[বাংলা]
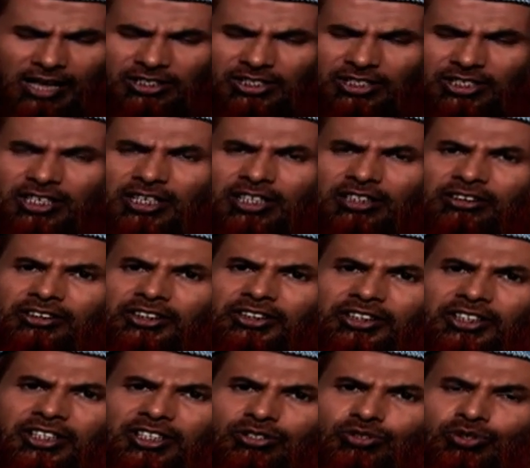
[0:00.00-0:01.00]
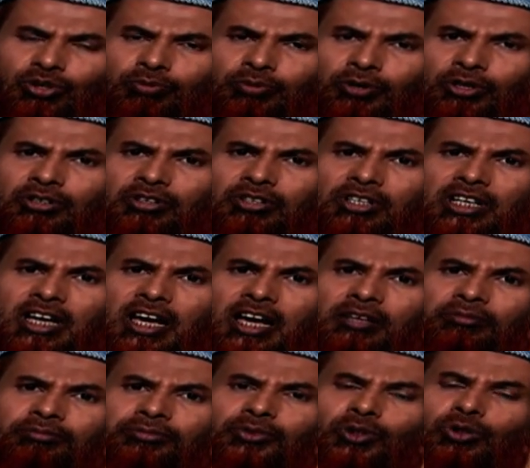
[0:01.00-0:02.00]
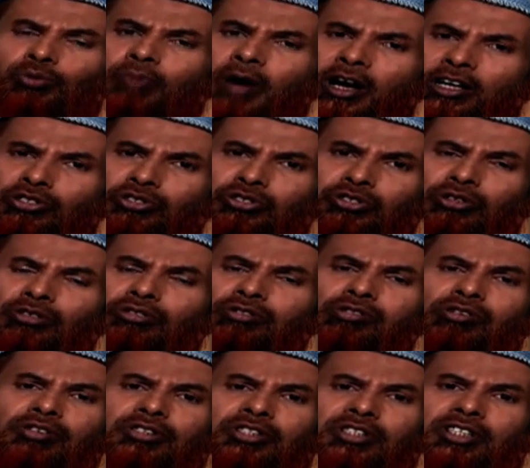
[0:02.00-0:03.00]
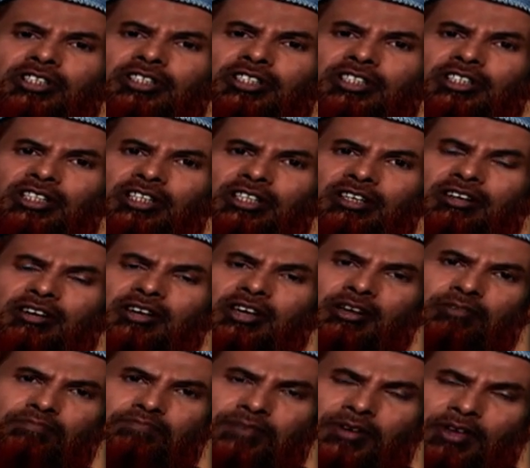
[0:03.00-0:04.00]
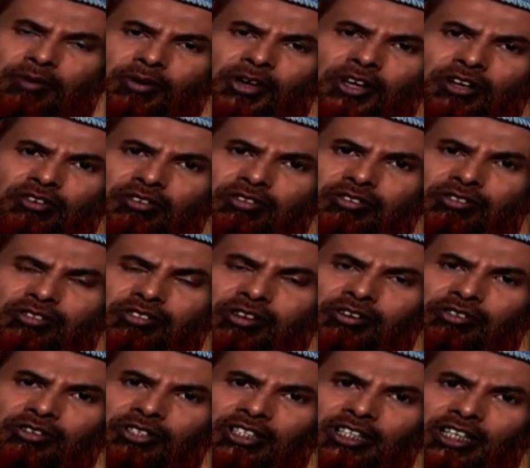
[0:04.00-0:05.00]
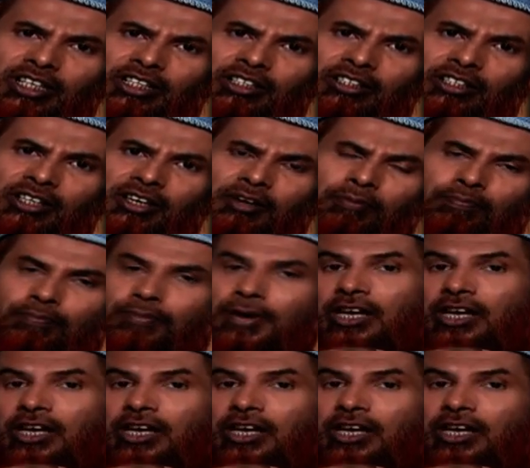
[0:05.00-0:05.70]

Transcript: তা আজকের দিনে যুবকরা উপার্জন করতে গিয়ে বিভিন্ন ধরনের